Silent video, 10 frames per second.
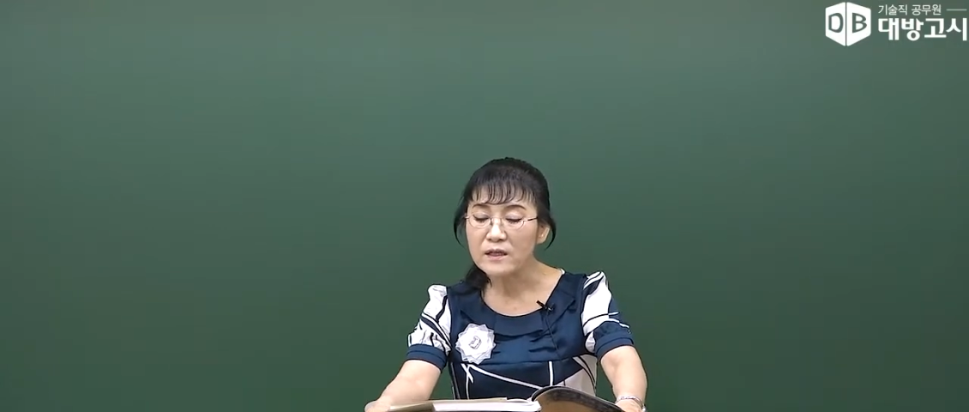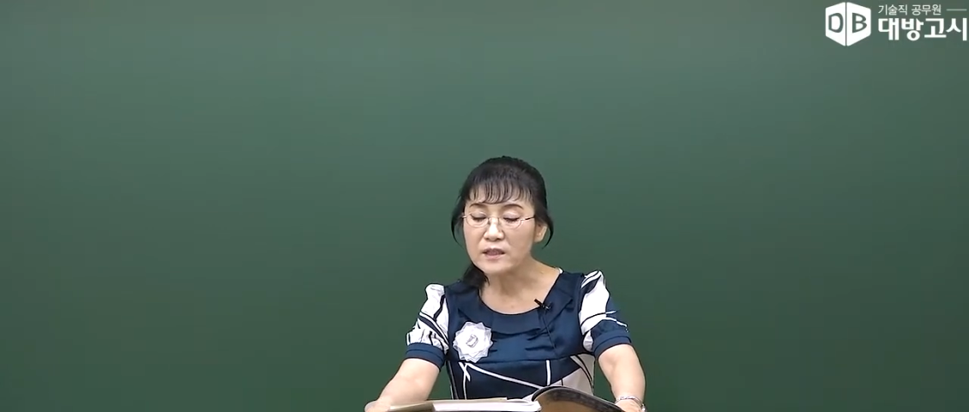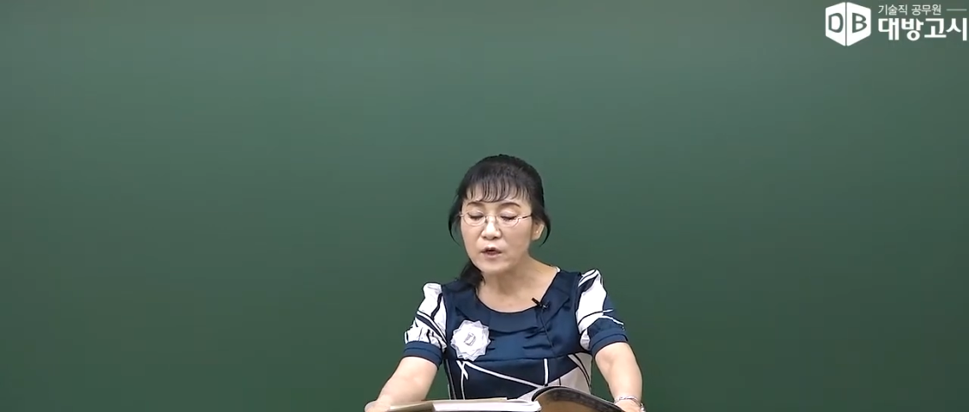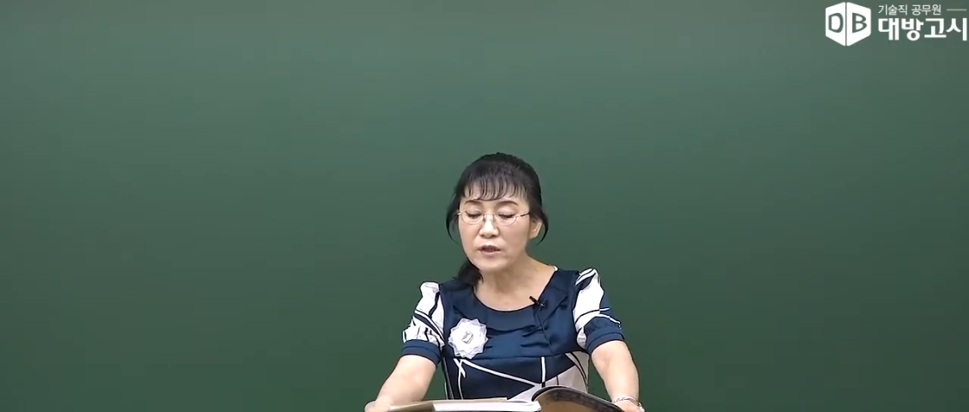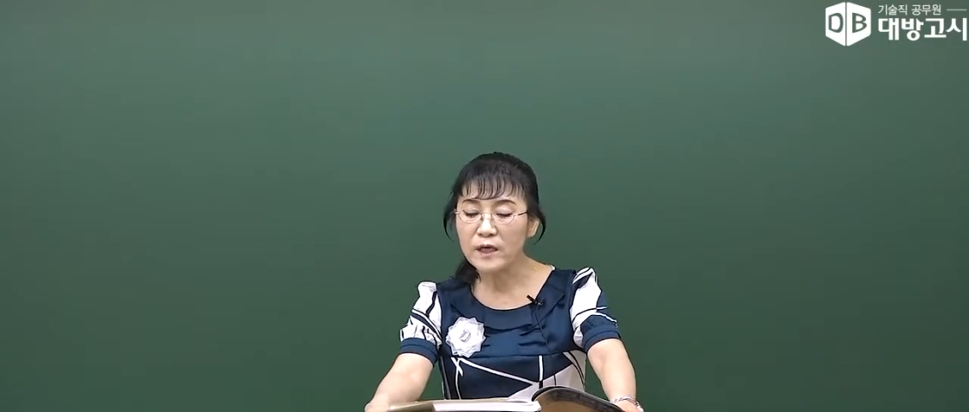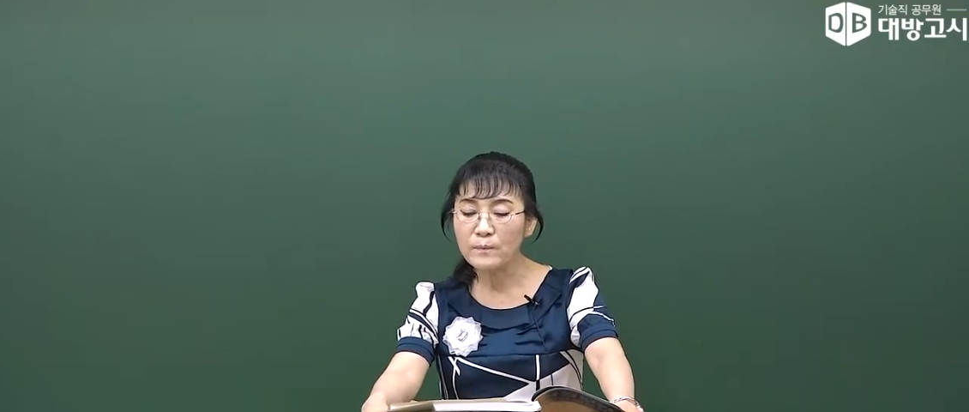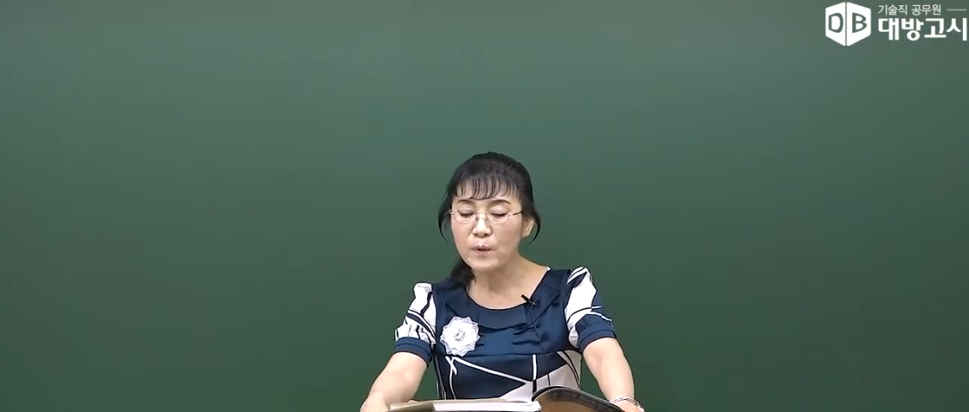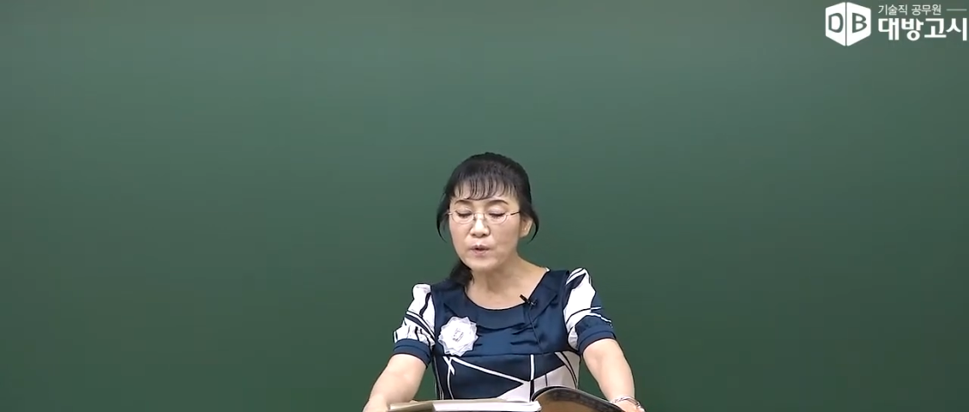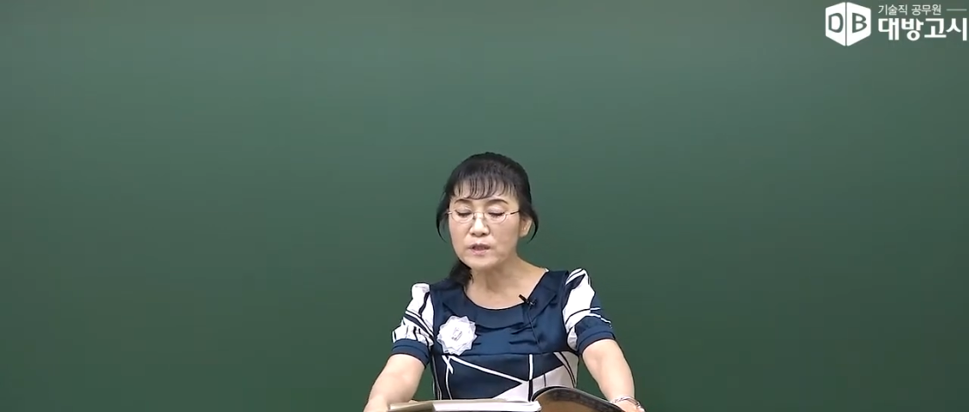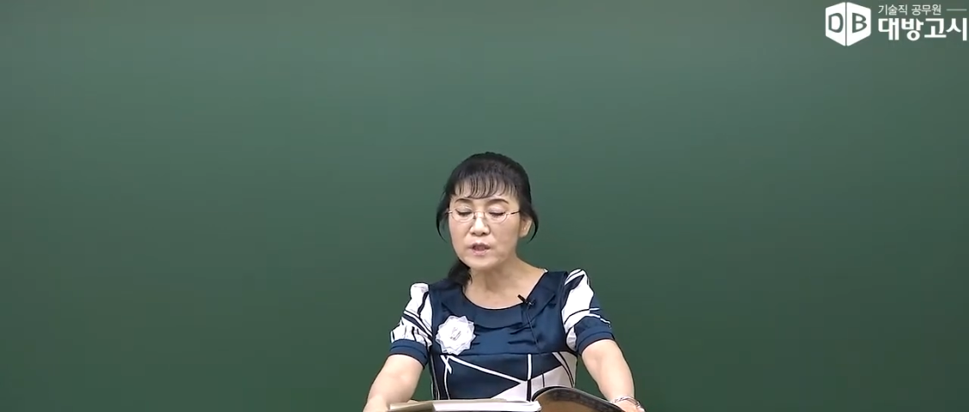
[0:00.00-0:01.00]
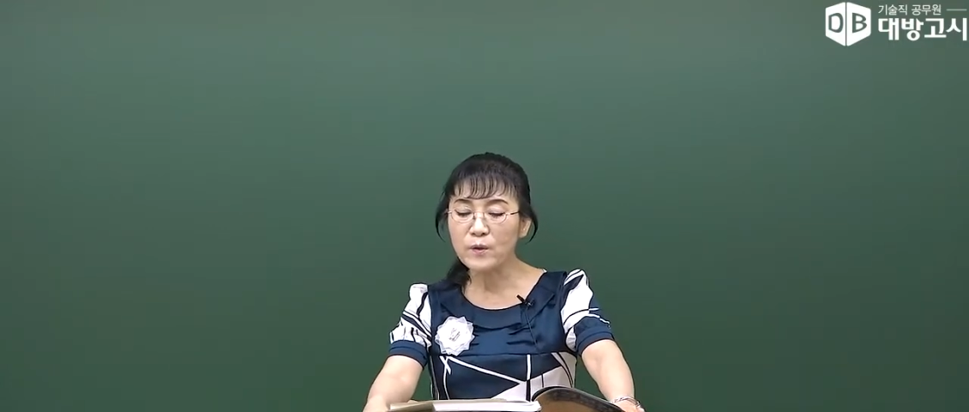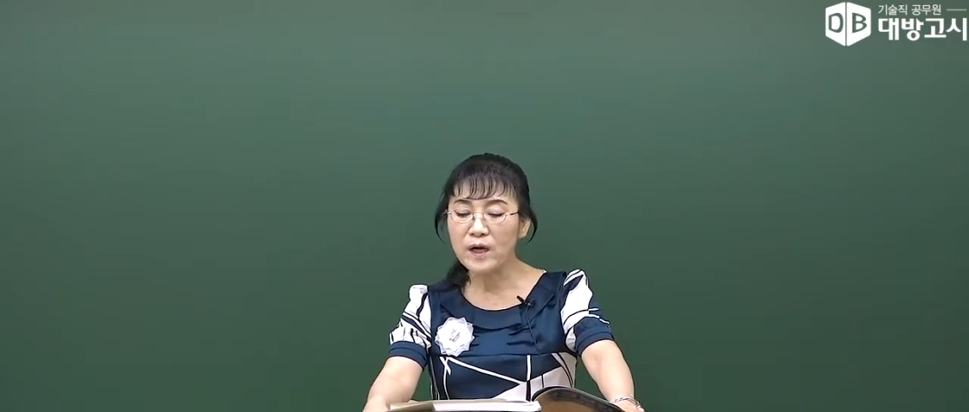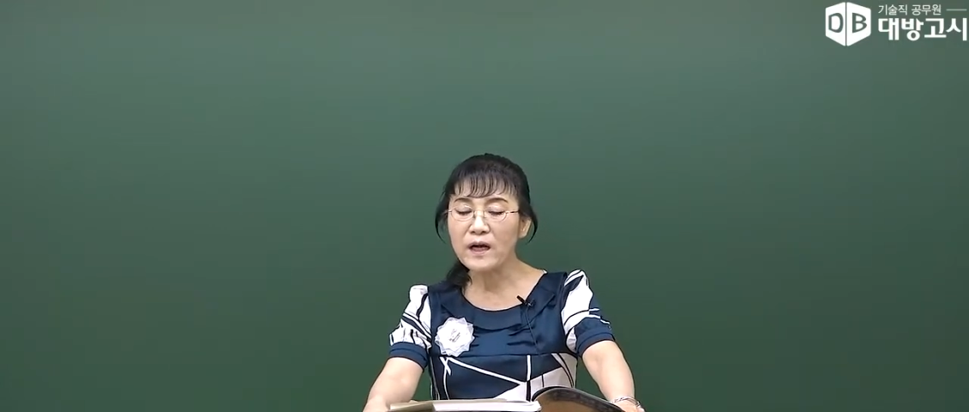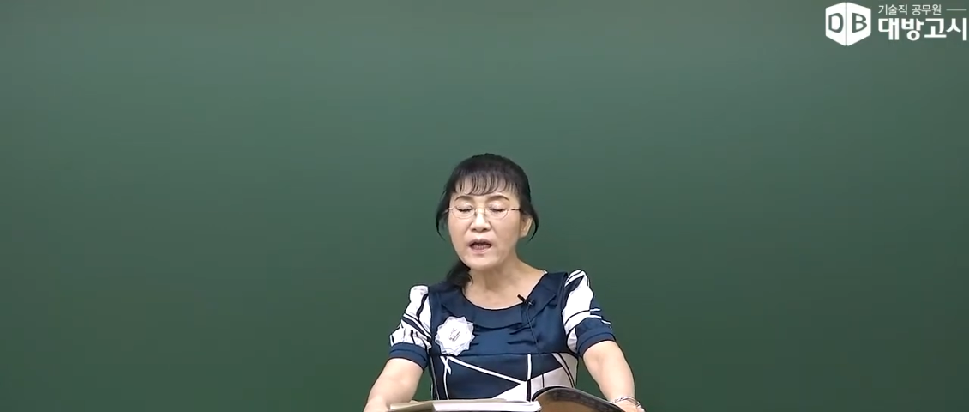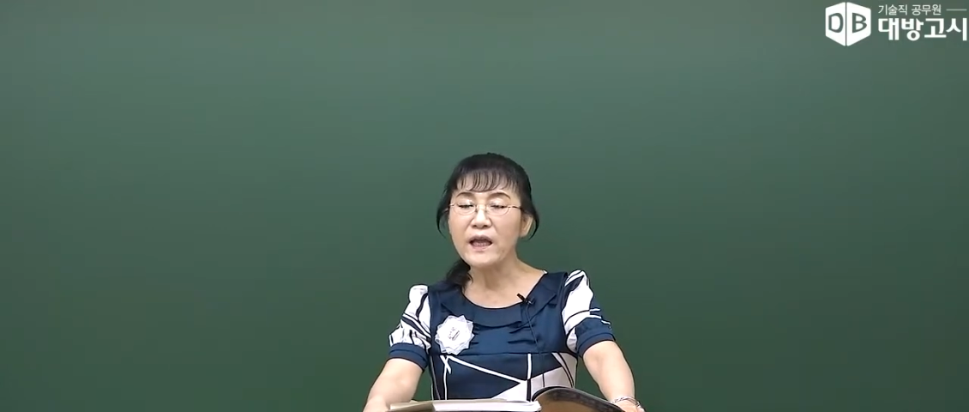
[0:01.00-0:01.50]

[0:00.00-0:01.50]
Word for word: 전남보건직과